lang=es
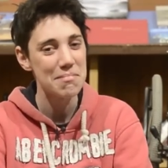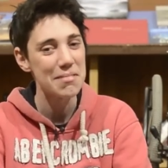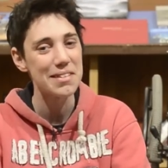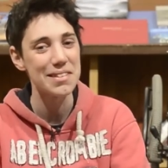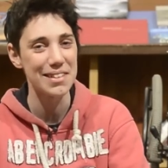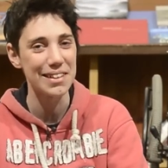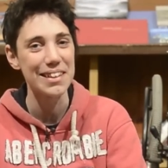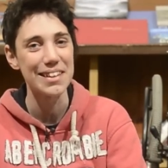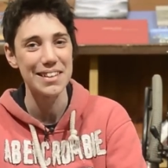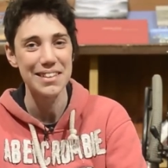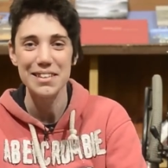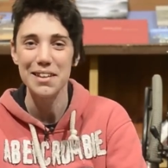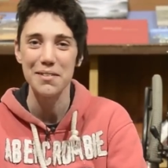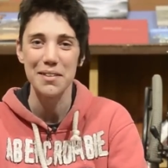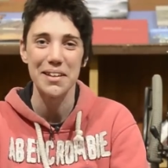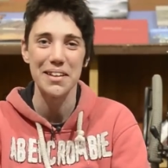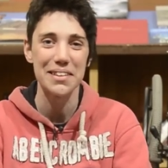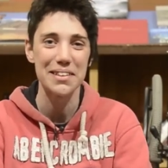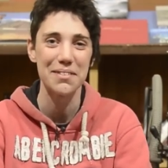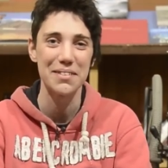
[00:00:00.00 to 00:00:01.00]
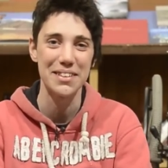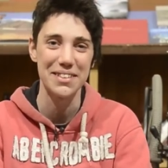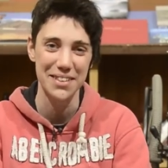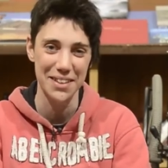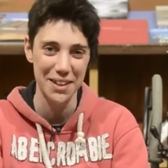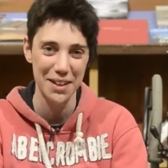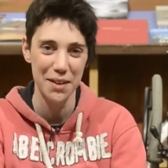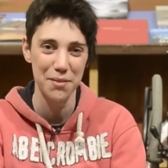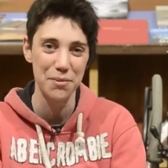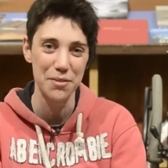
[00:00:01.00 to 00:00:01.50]
Así que está bien, está bien,
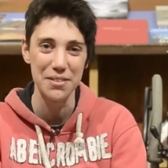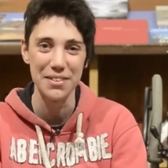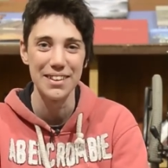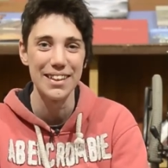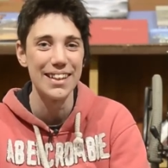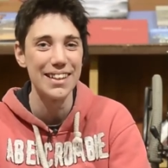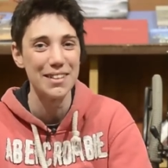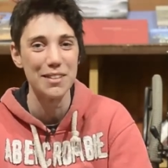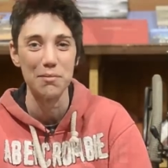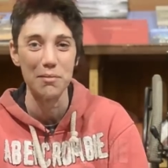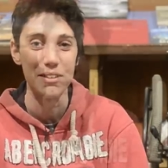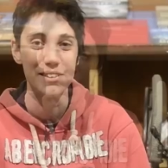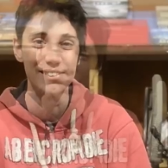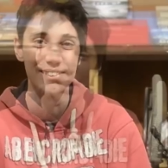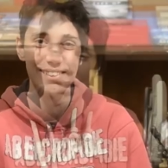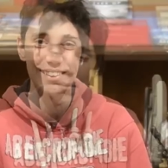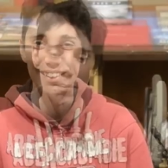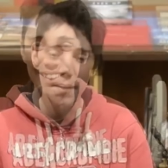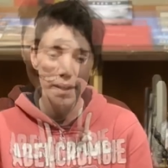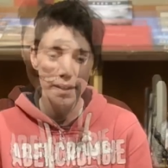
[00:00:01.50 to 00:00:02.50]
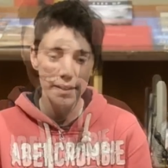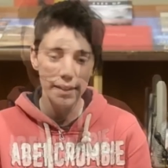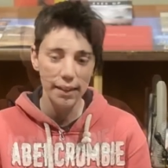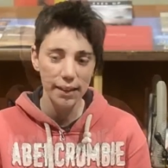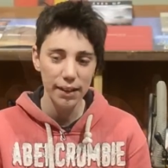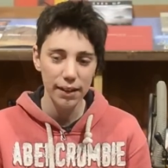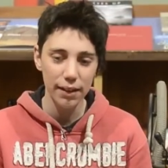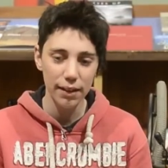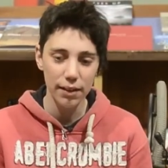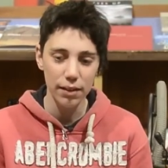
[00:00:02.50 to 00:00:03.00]
estar en la frontera es lo mejor. Hay una parte
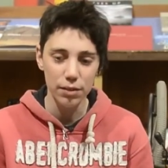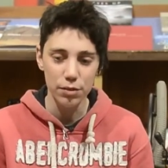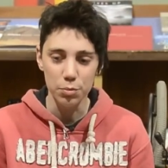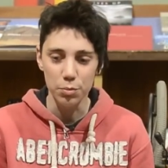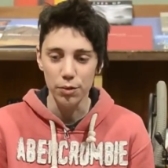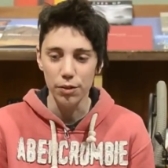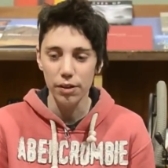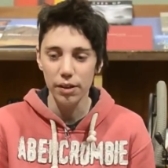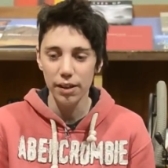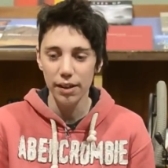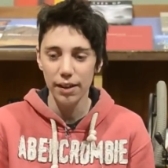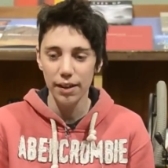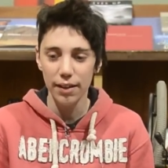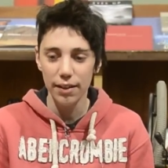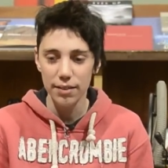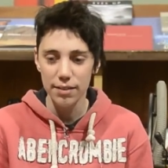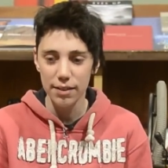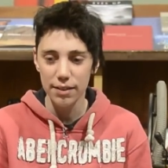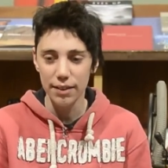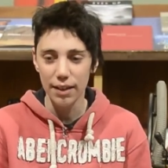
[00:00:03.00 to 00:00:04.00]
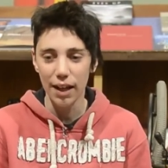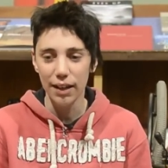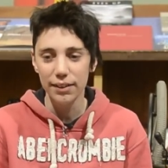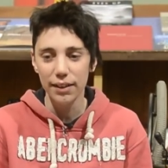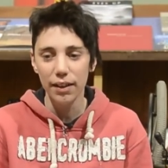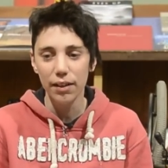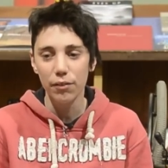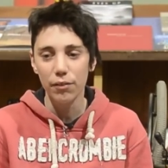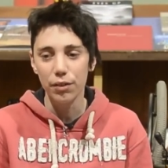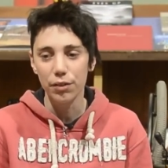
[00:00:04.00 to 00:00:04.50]
que supongo que es
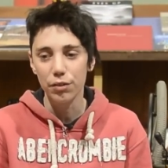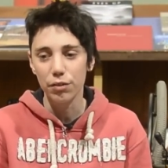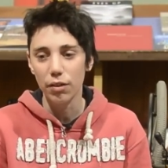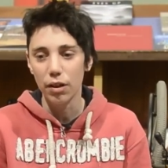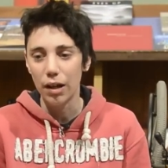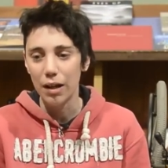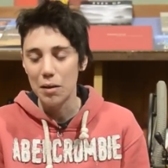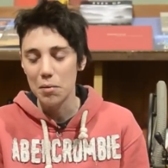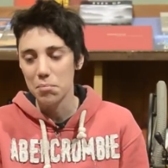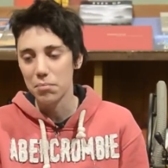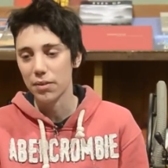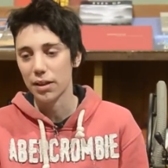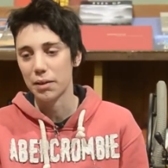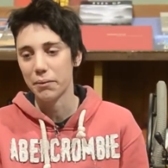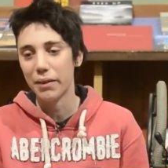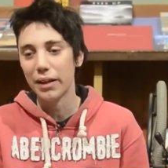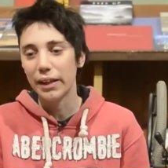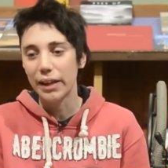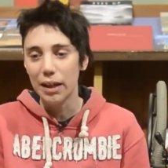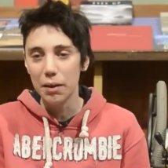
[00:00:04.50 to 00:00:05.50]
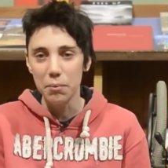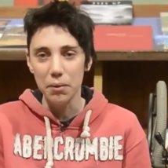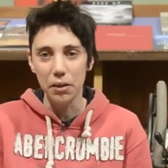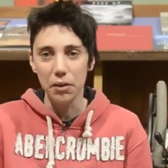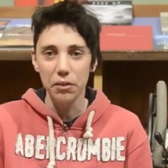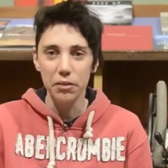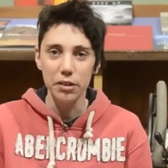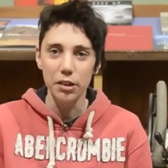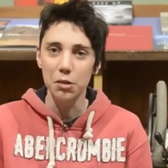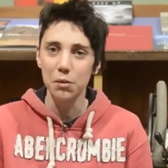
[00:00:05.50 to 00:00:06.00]
innata en cuanto a nivel
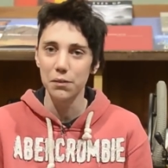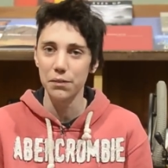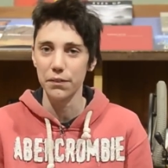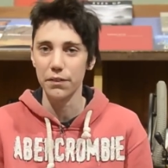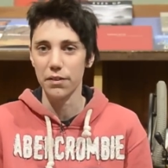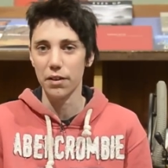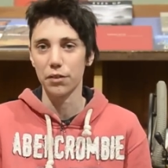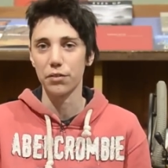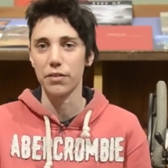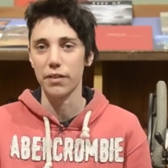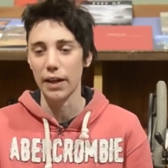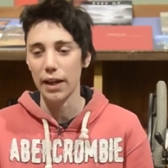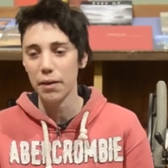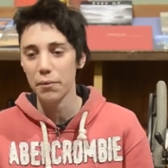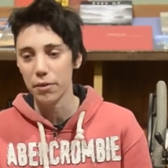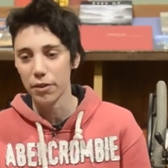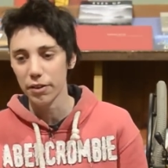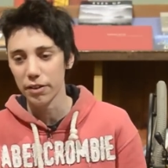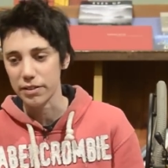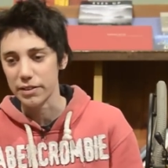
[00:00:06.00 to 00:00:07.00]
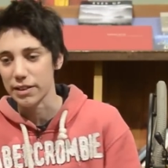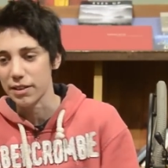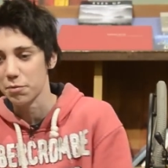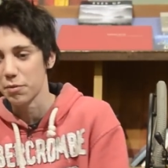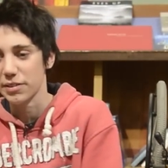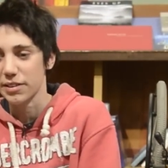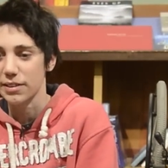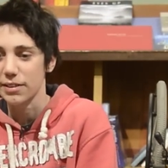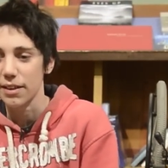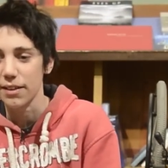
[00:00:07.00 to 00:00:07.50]
químico de cómo funciona tu cerebro, si tienes
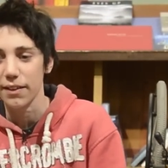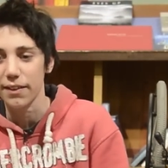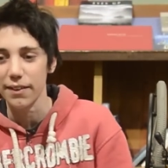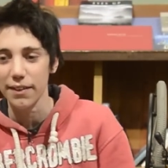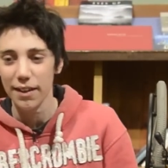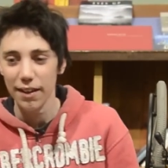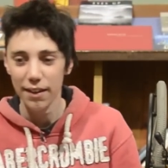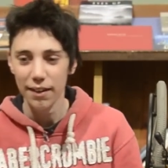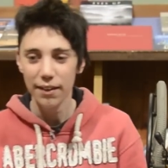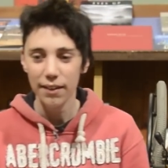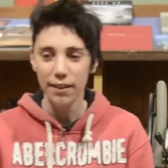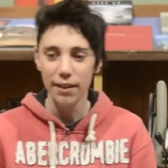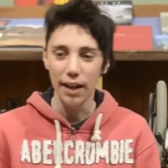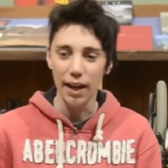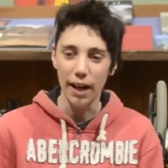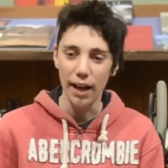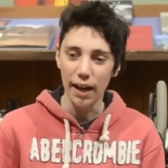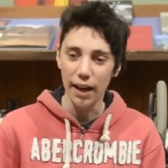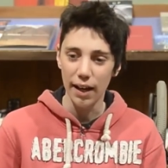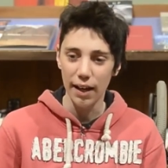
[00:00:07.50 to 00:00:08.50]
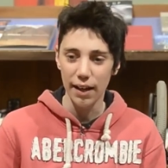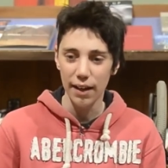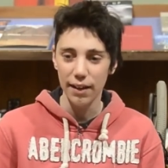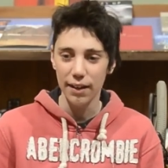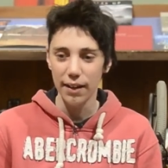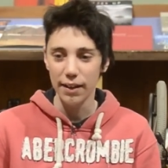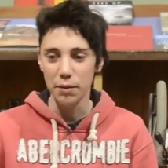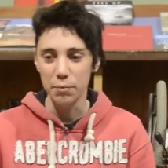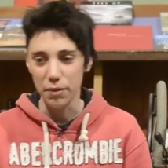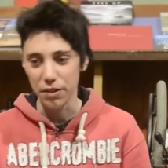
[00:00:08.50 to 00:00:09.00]
más tendencia
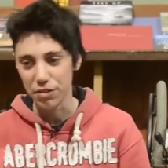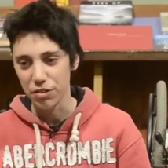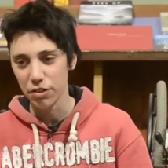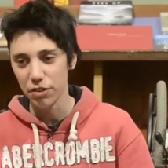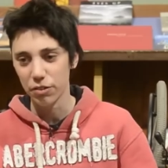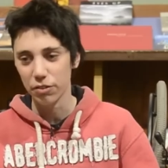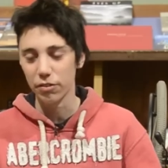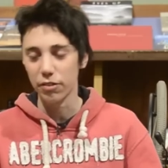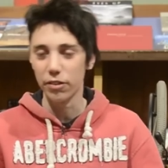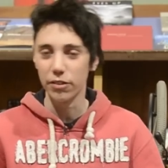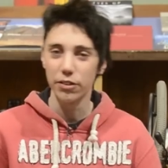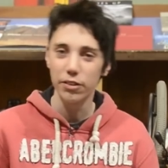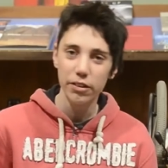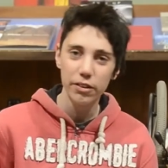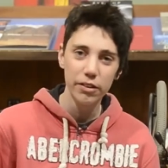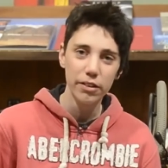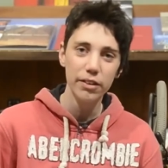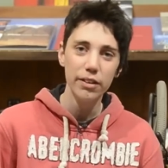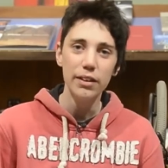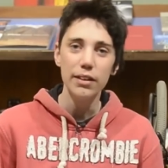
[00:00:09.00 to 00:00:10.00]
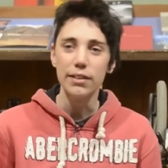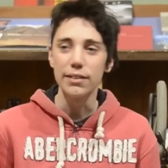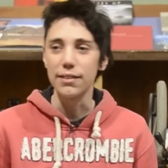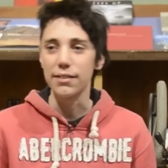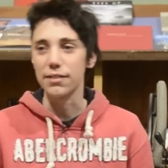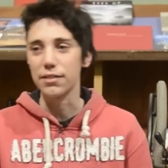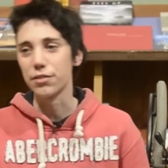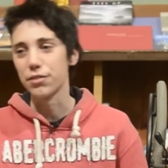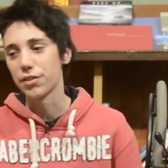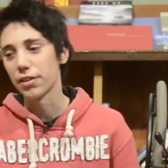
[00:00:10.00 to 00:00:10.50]
a la depresión o no,
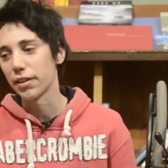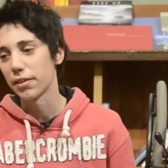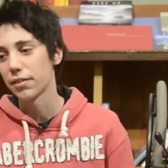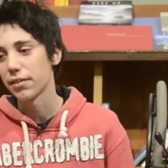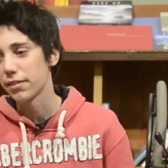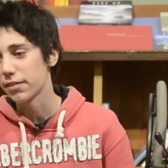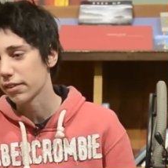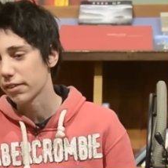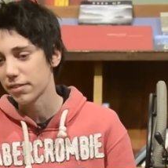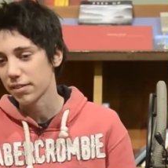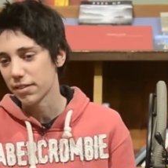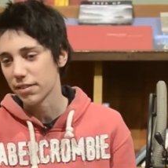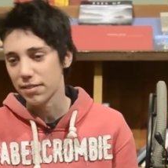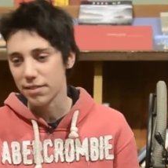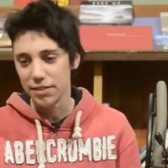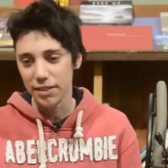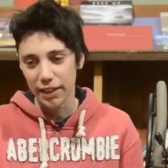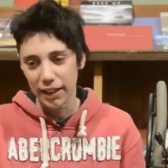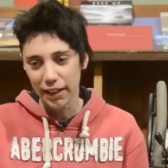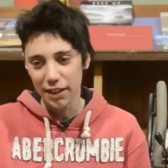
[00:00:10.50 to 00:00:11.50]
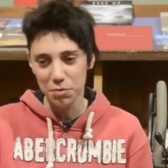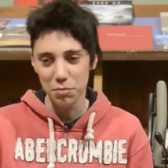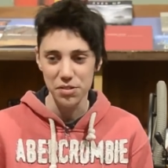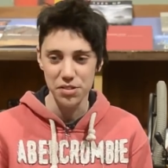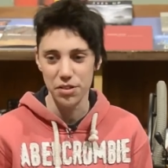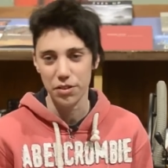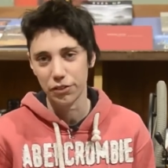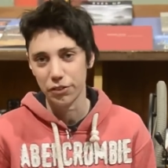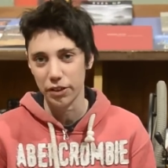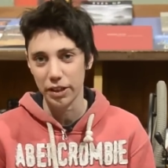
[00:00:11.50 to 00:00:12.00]
de si, si agregas
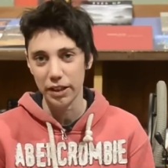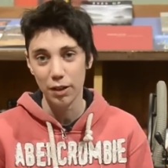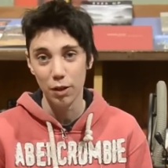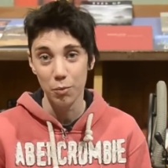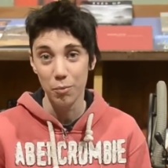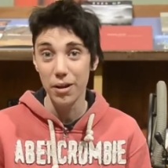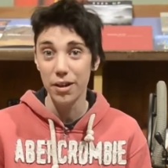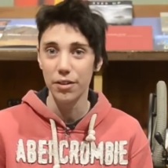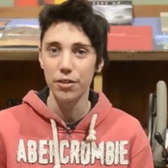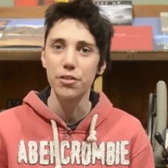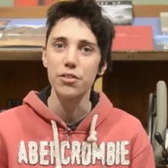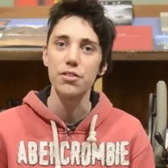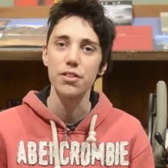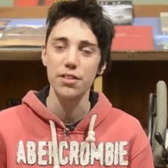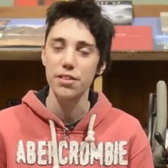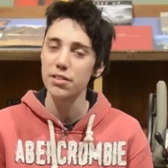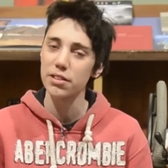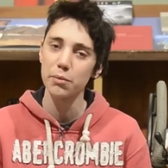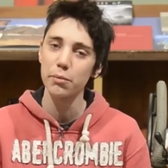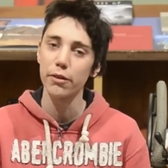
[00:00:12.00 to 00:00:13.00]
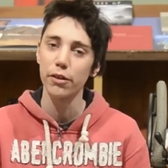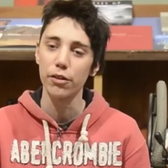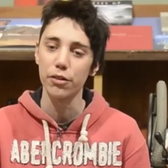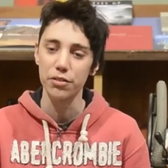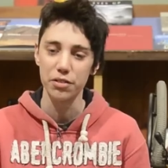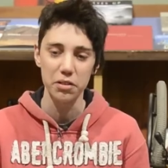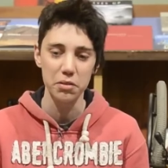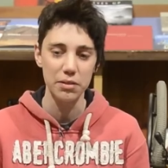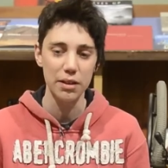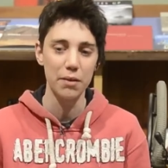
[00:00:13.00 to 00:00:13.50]
más serotonina o menos, ese tipo de
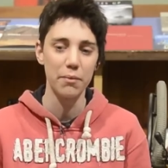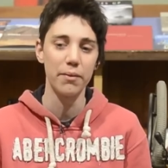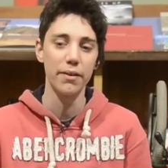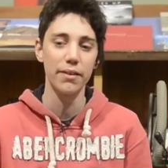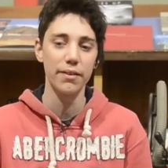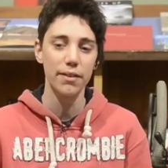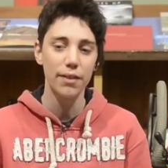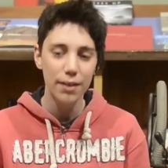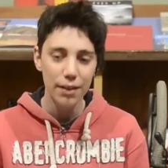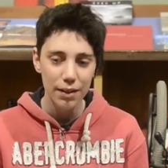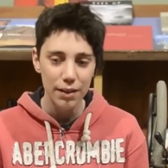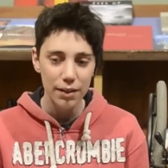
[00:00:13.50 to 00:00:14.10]
cosas tal vez,